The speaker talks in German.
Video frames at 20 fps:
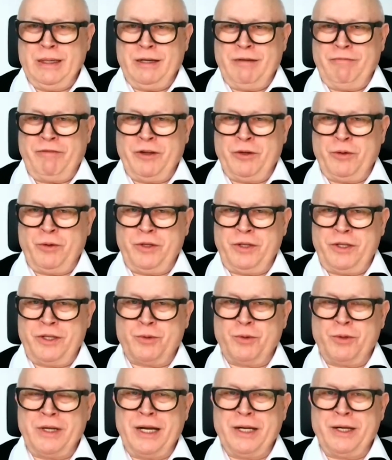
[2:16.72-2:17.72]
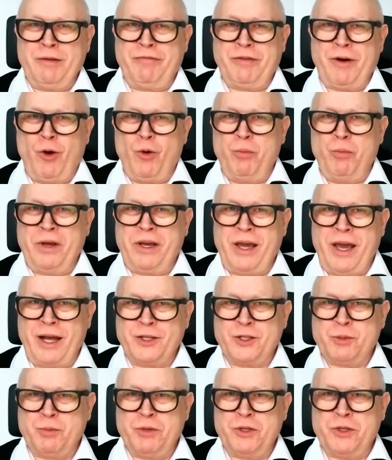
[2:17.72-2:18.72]
Wenn du dich zu deiner Frau
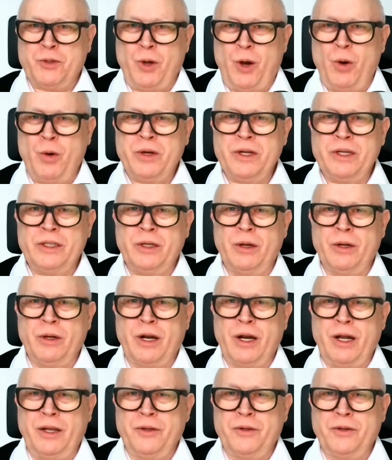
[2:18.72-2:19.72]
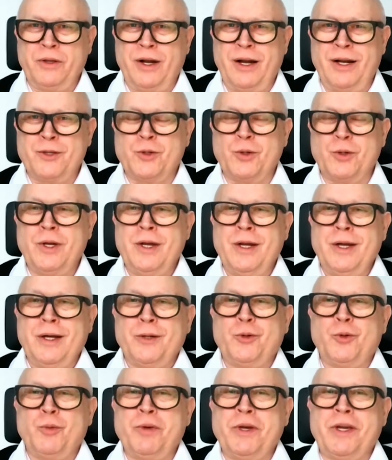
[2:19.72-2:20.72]
bekennst, bist du auch intolerant. Also
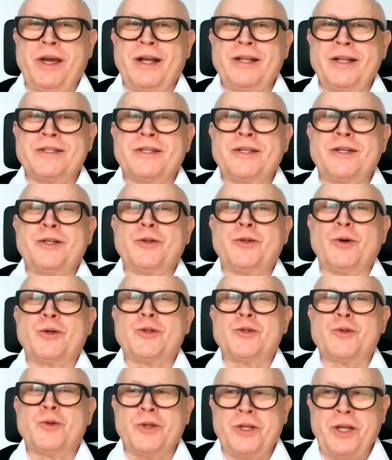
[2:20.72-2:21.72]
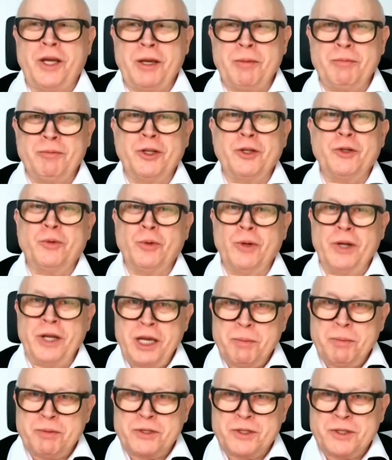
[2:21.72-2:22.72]
du bekennst dich doch zu dem, den du
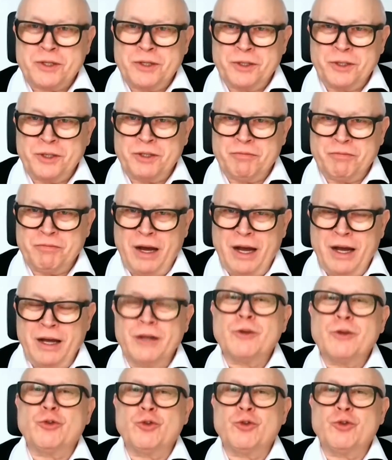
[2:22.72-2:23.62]
liebst, nicht wahr?